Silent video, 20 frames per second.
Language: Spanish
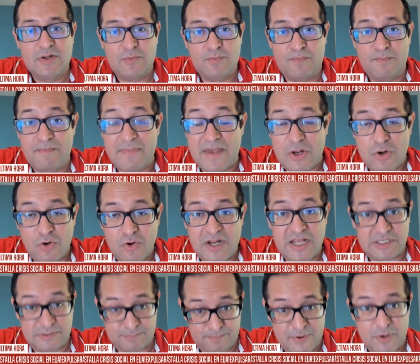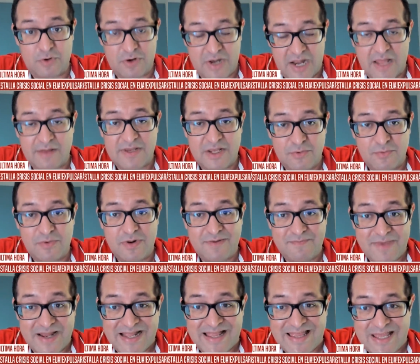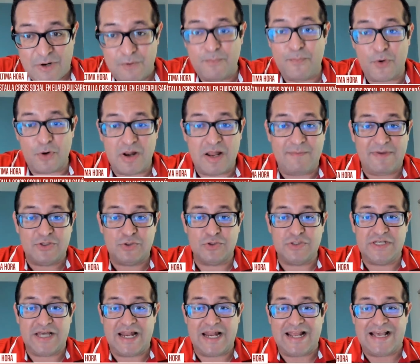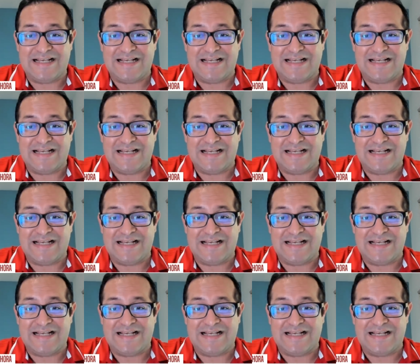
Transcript: menores, pero en un verdadero problema social que